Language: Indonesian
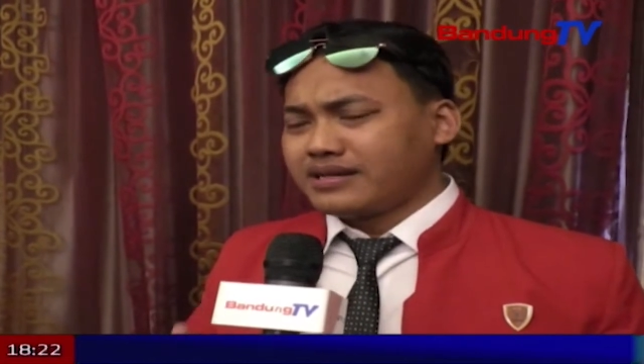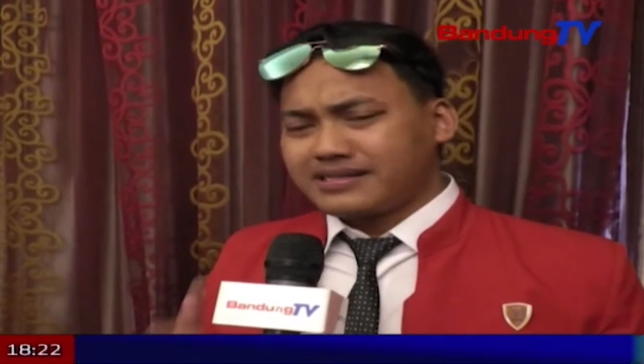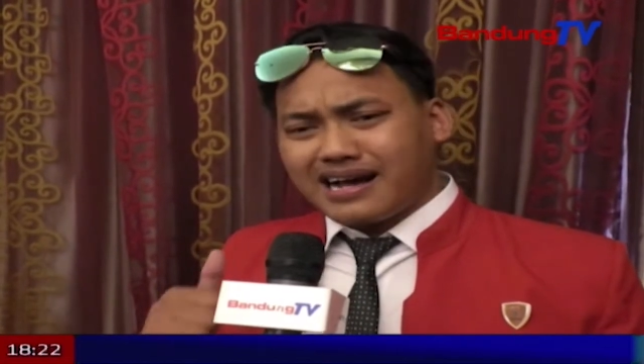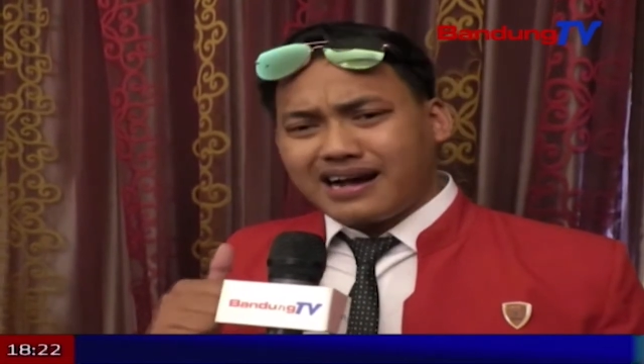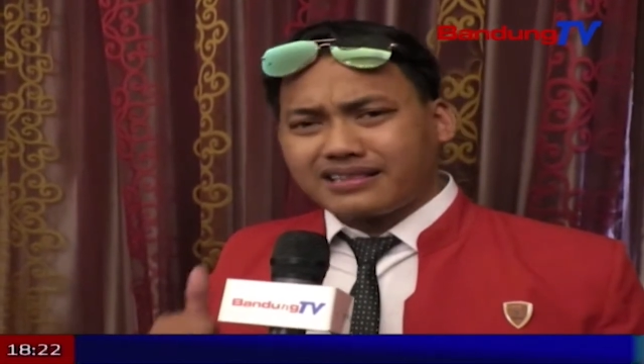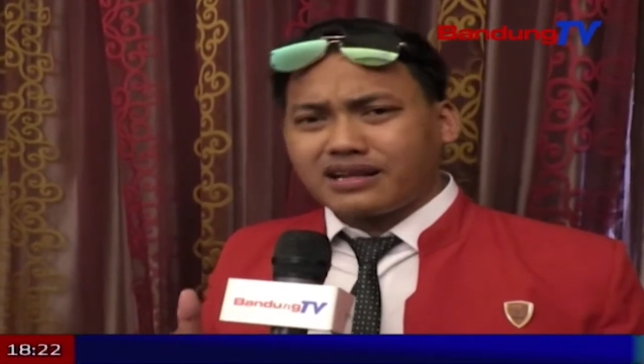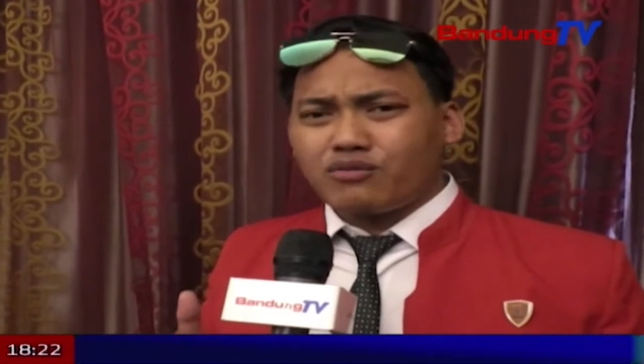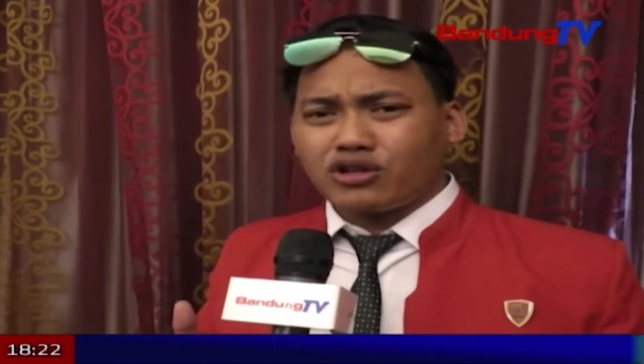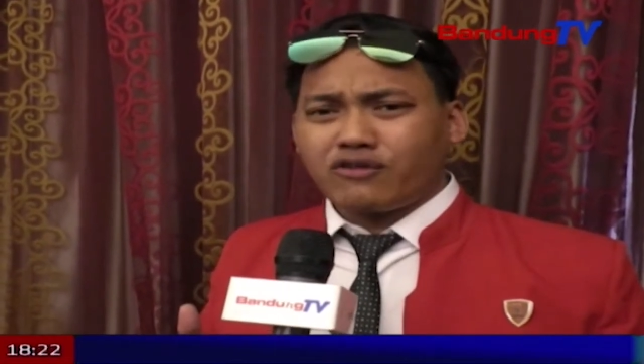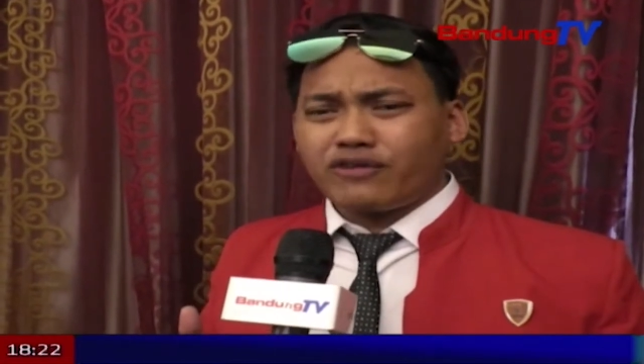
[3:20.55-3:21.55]
sangat
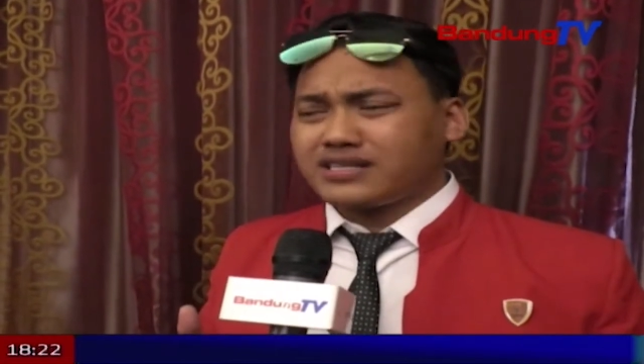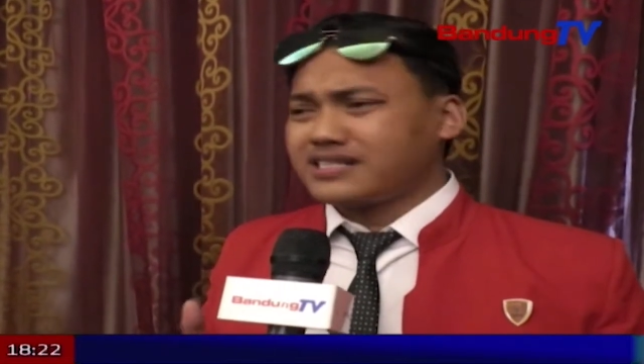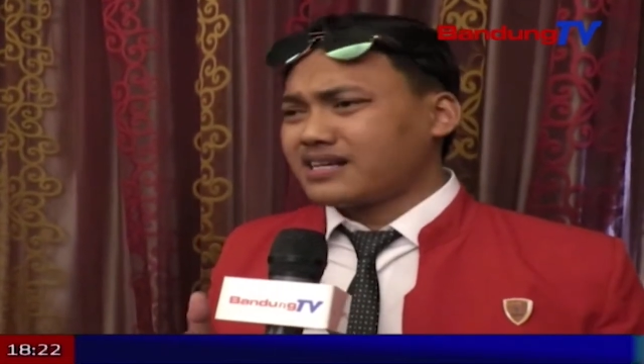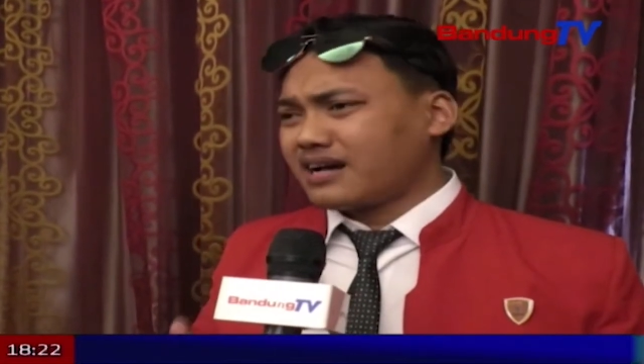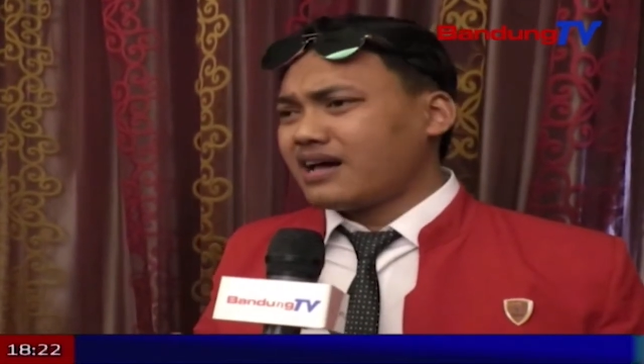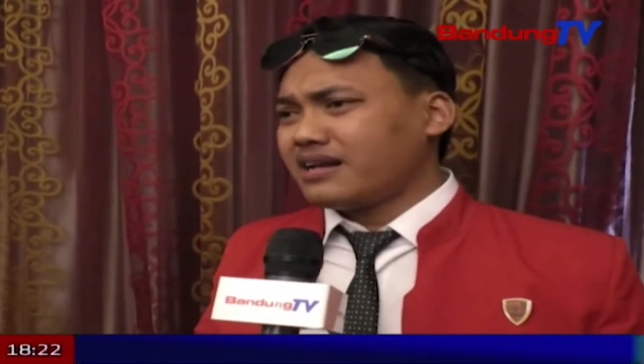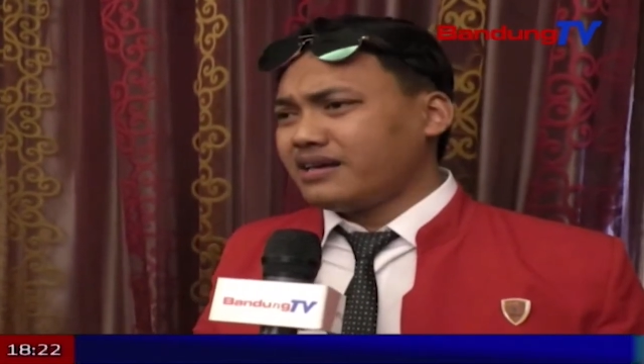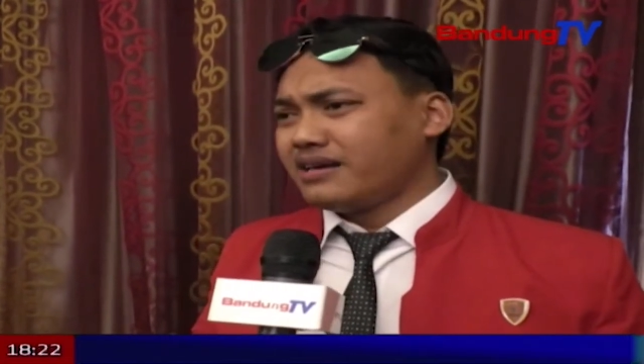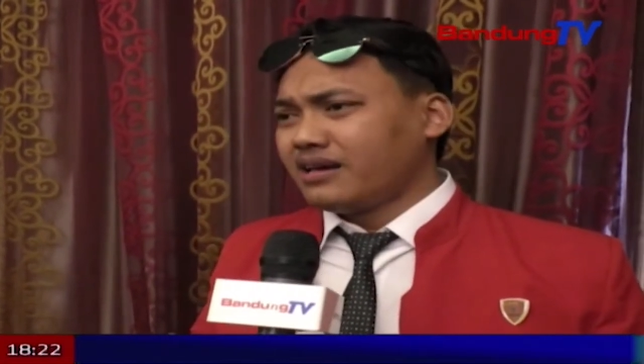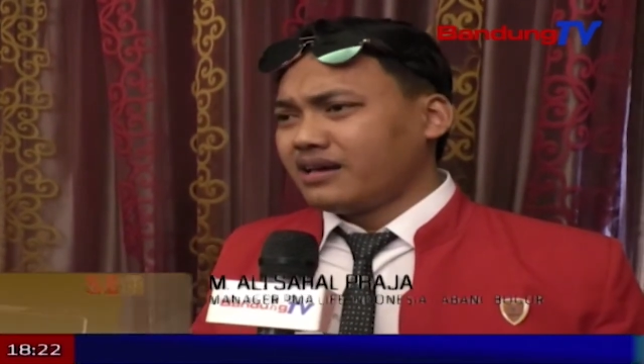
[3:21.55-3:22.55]
termotivasi
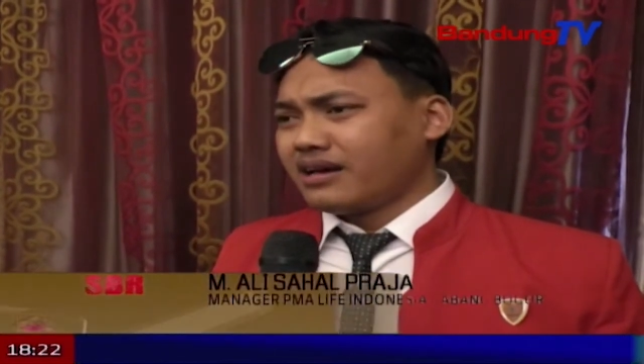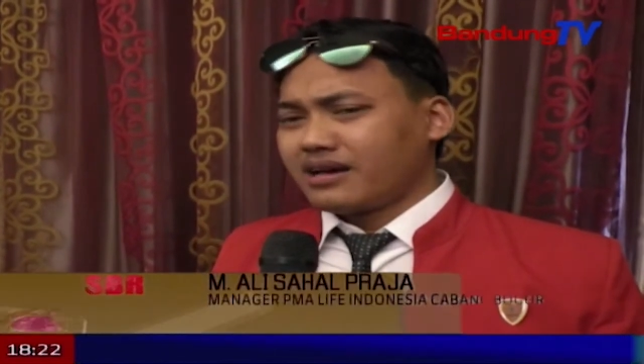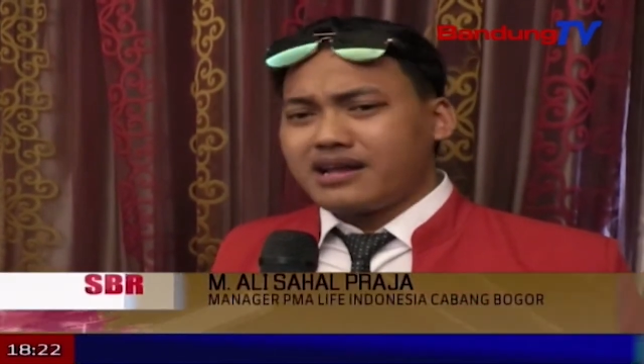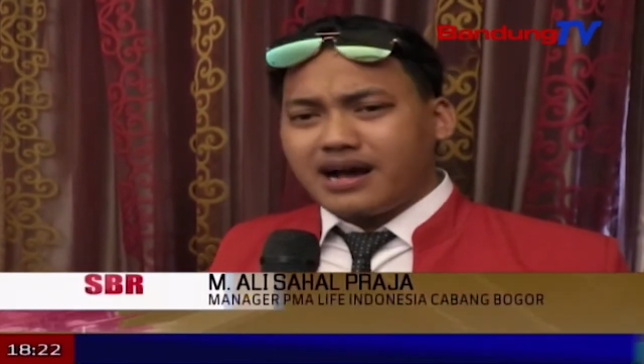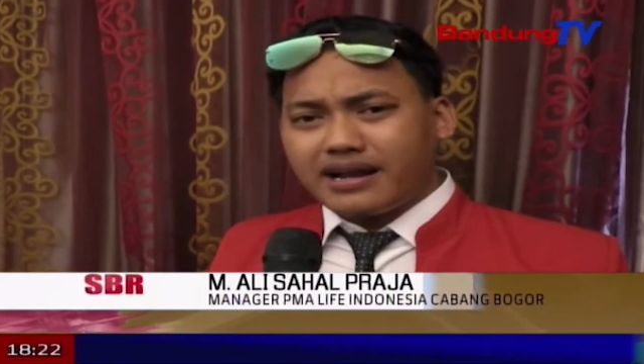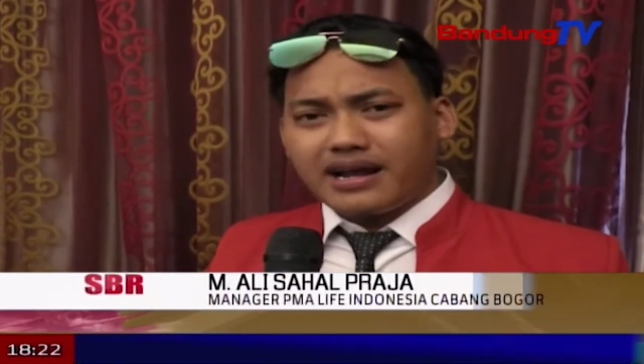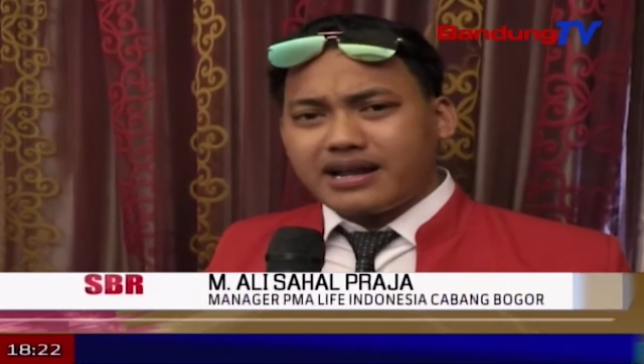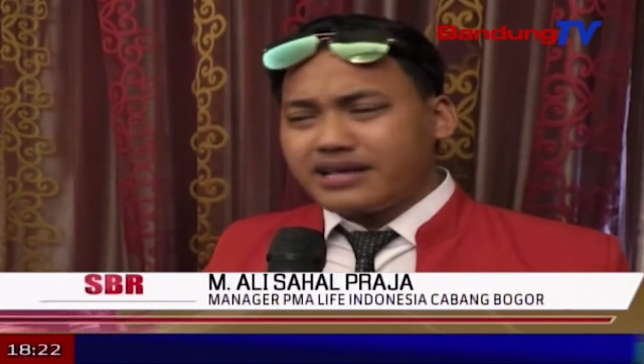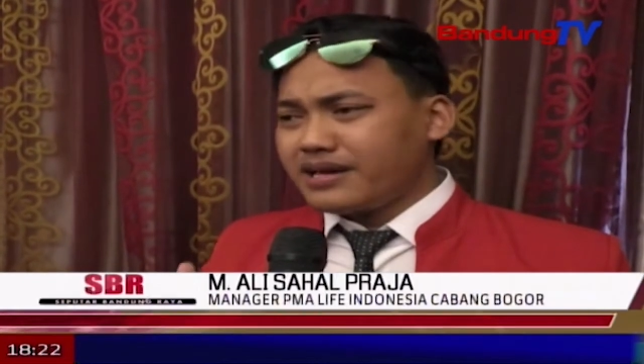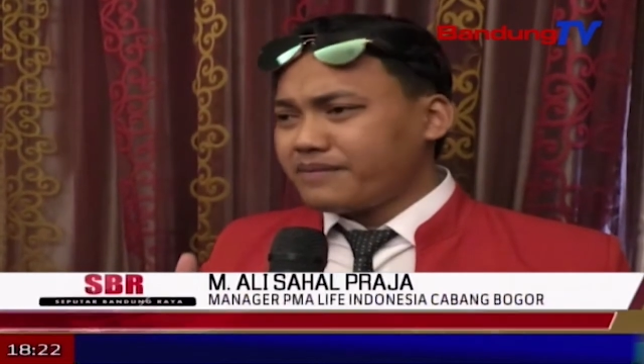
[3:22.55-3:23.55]
sekali dengan
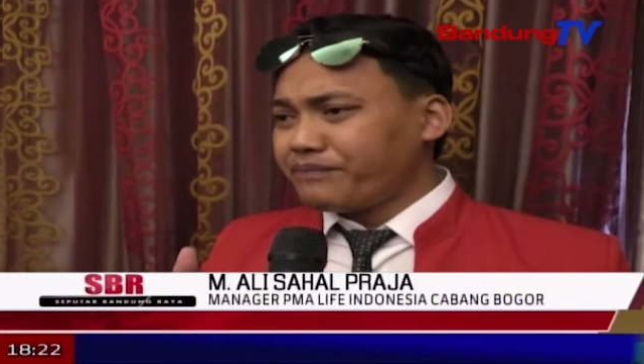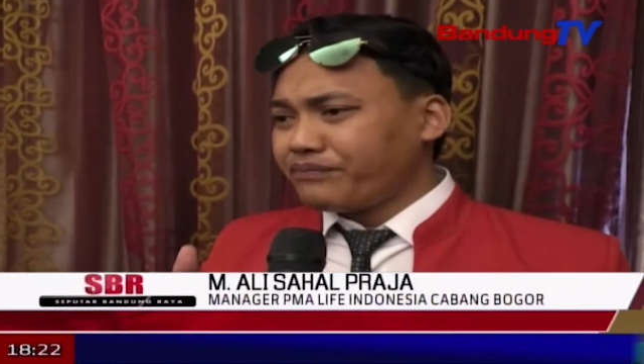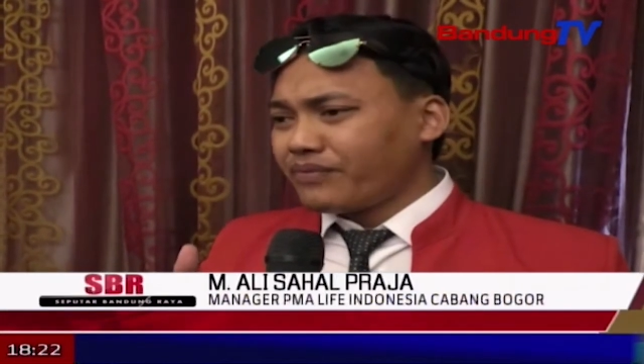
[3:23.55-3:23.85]
adanya